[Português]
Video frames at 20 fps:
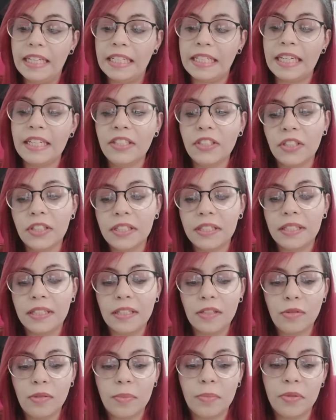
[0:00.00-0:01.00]
Quem diz que
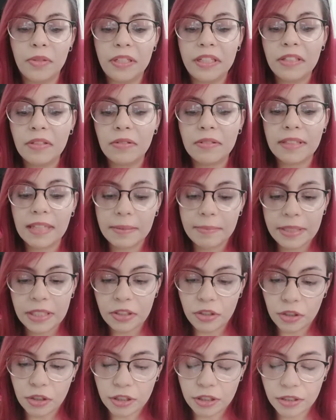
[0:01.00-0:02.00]
isso é bonito tá
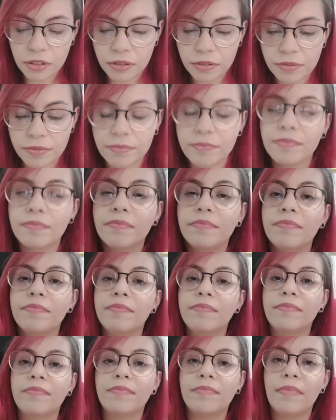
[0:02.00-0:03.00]
mentindo.
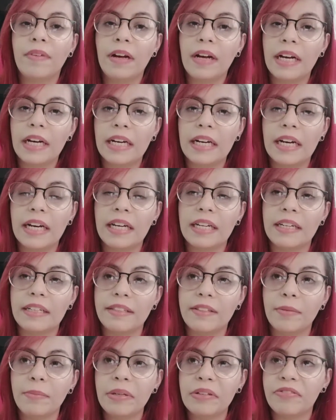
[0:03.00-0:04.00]
Cara,
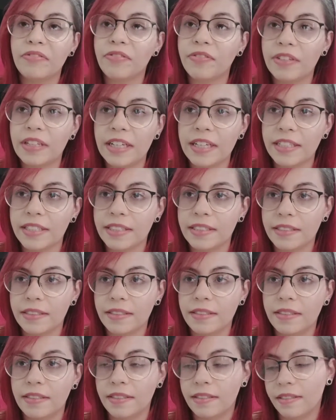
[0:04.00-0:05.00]
tem uma frase
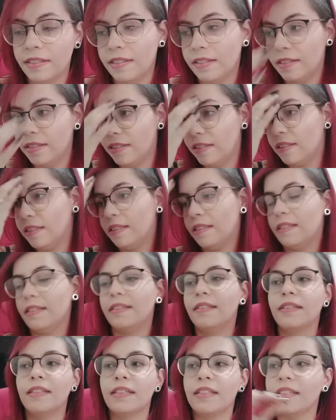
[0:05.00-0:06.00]

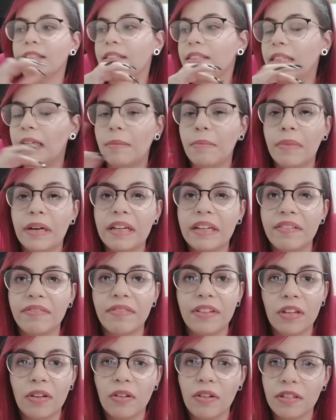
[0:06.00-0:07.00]
que assim é
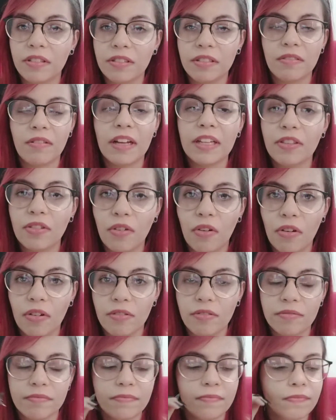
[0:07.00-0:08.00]
maravilhosa, eu adoro.
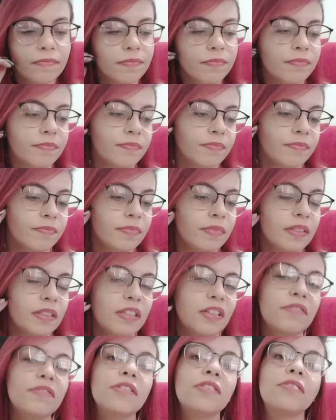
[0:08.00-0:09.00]

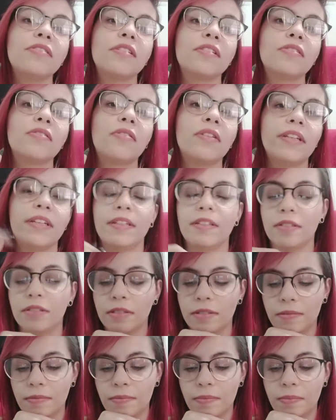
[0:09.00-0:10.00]
Talvez vocês conheçam.